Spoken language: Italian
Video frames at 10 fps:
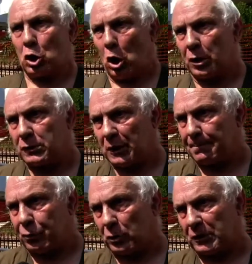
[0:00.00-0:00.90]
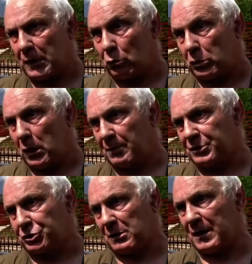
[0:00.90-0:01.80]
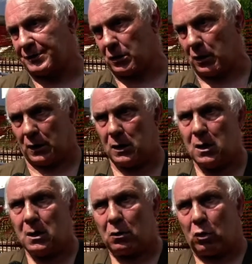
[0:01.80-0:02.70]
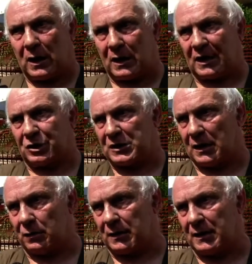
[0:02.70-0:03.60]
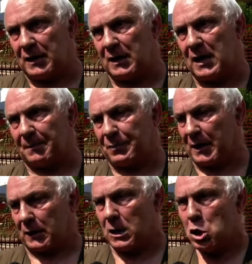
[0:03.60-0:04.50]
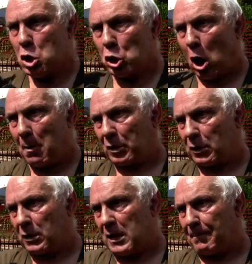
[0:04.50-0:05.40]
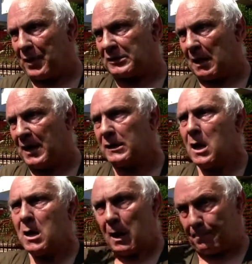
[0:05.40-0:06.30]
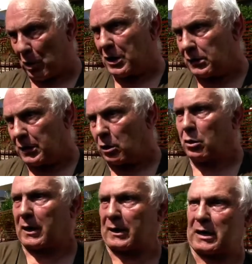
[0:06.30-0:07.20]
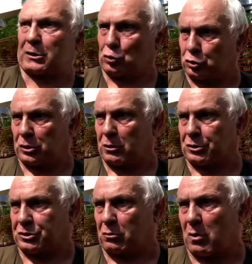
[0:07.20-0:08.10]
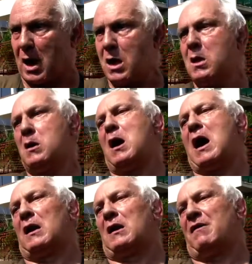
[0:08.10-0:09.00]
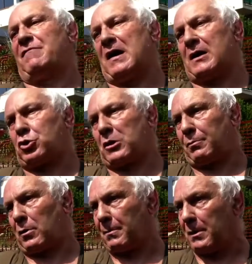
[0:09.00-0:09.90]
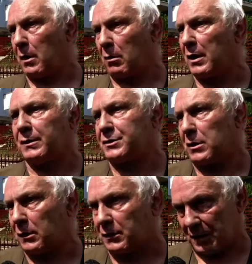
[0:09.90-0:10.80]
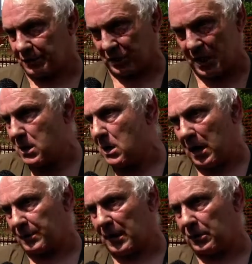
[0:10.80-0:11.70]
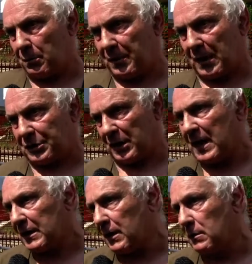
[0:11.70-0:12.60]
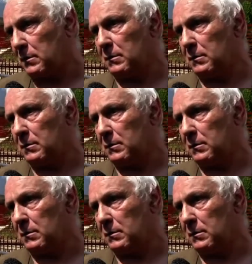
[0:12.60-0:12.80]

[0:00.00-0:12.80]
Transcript: Contributo di autonoma sistemazione. Quelli che stanno dentro gli alberghi comprano gli appartamenti e poi dicono che riaggiustano questi qua. Alla faccia proprio, oh, quanti soldi sono andando per la strada?